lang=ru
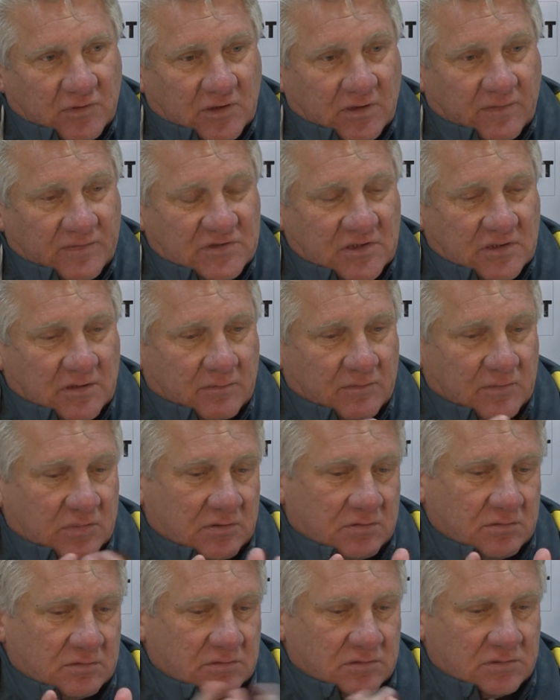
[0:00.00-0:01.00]
Да и в целом
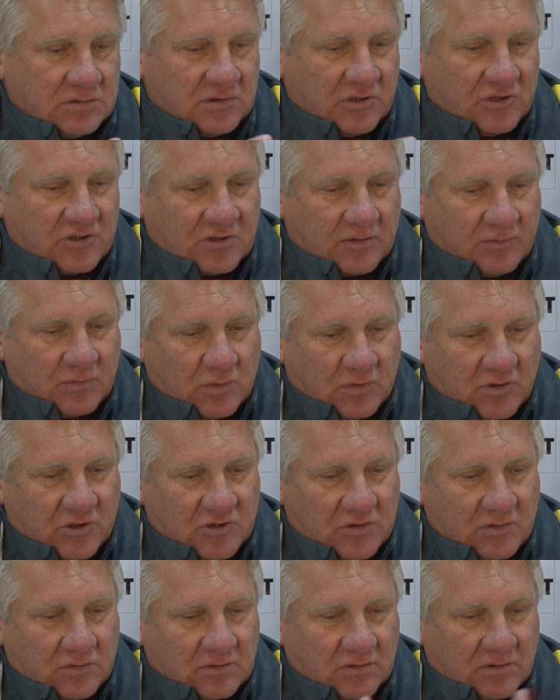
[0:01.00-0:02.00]
слишком много
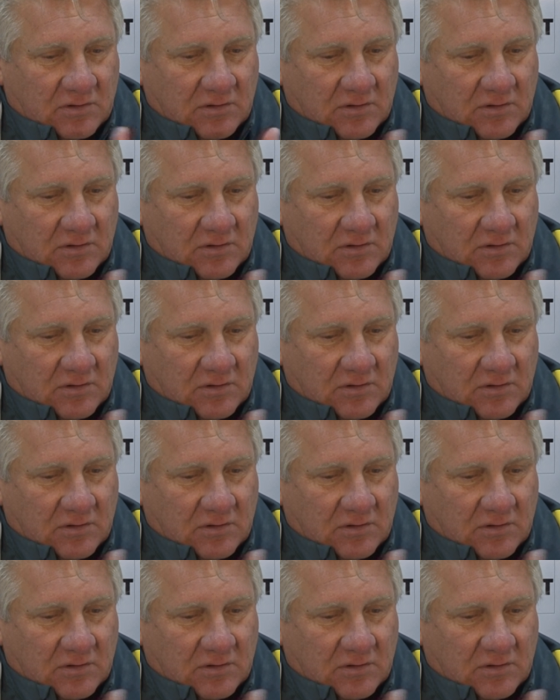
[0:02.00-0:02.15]
желтых.